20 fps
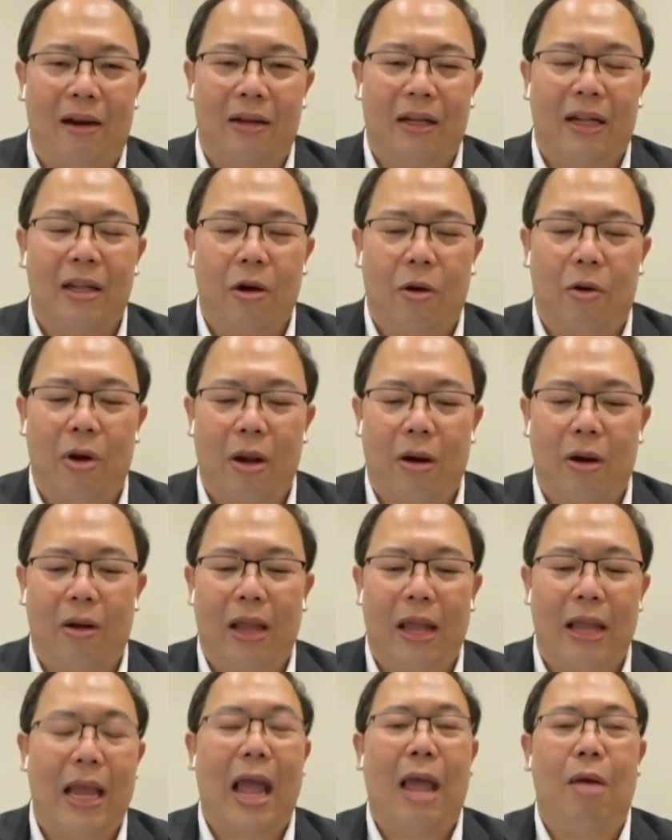เลยที่เราเรียก
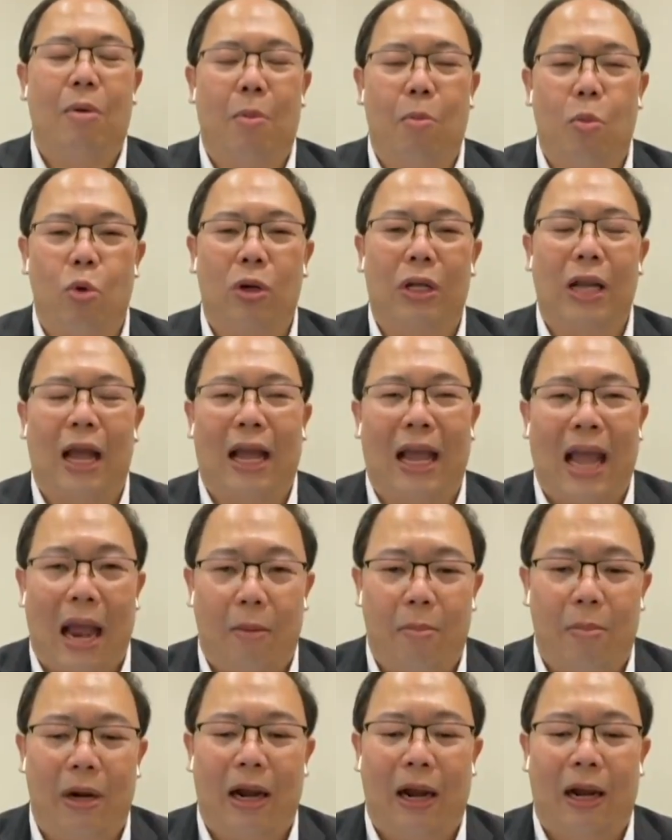ง่ายๆว่ามุ้งทางการ
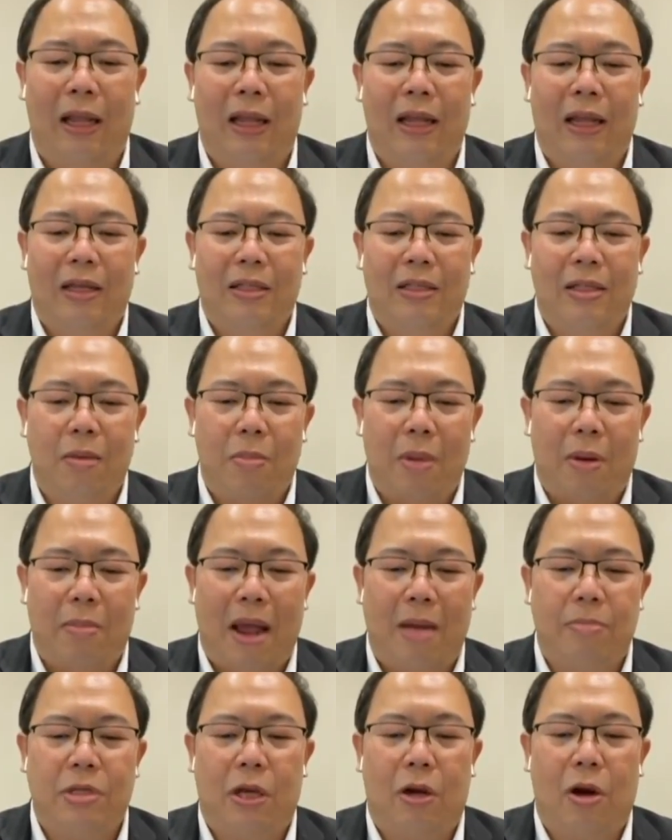เมืองซึ่งเป็น
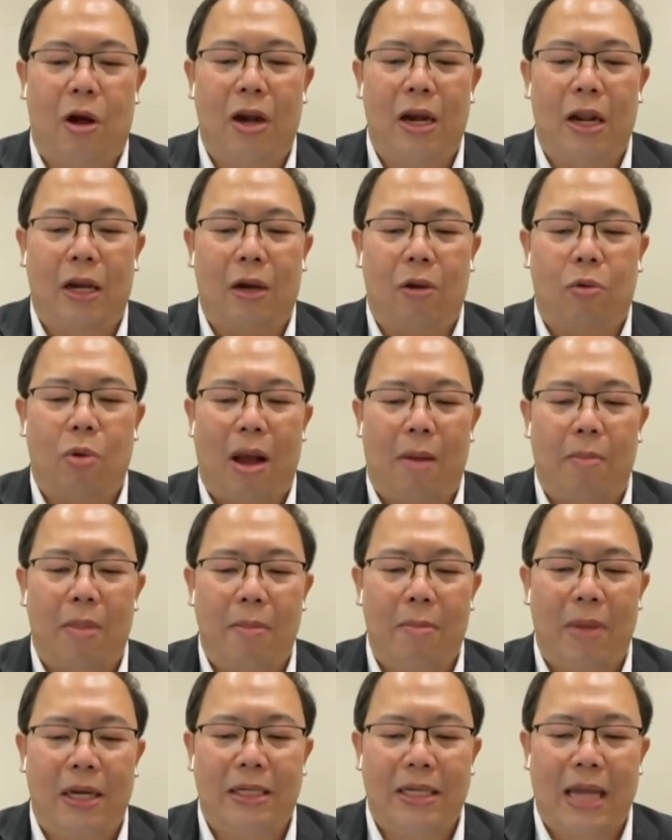ภาพสะท้อนเห็นถึงความ
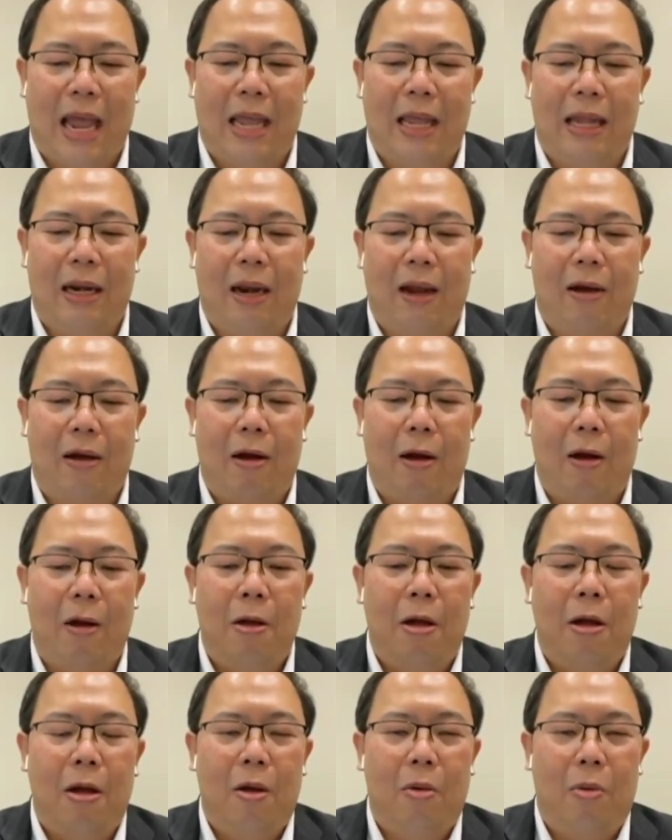ไม่มั่นใจแล้วก็
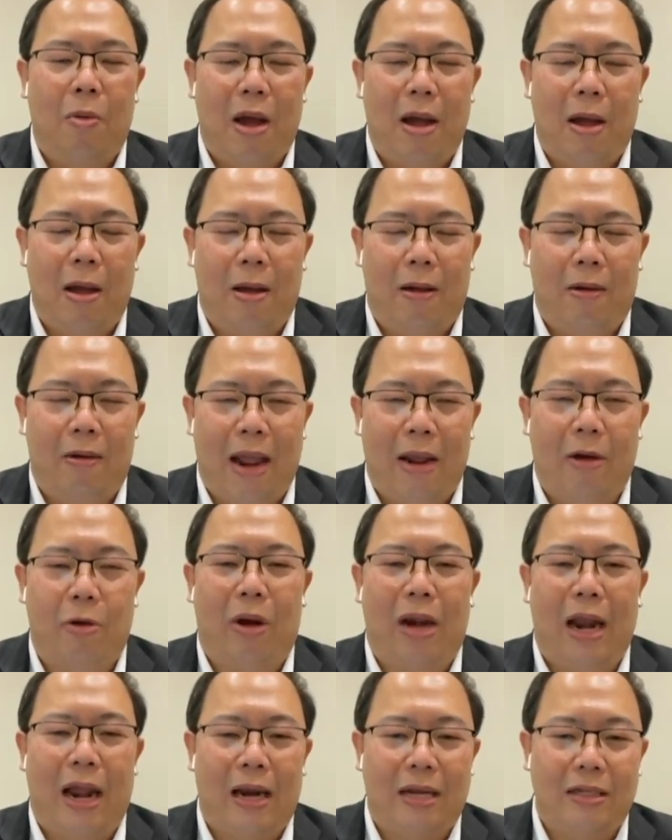ว่าแรงกด
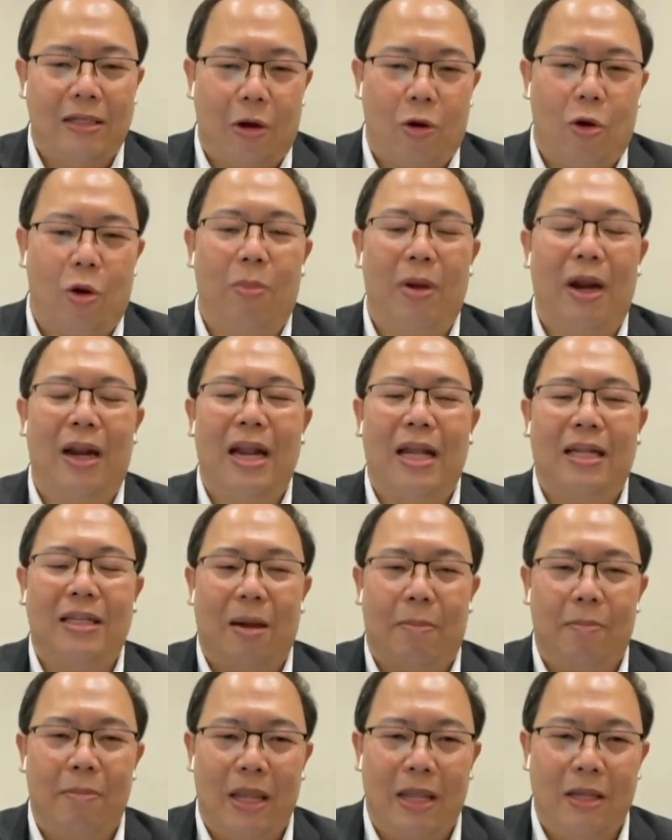ดันทางสังคมนั้นเนี่ยจะ
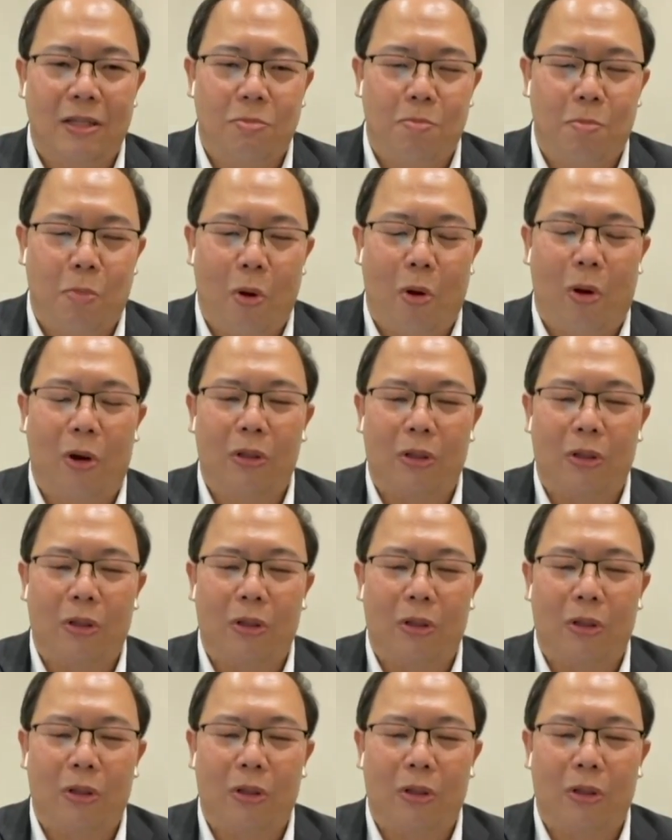มีผล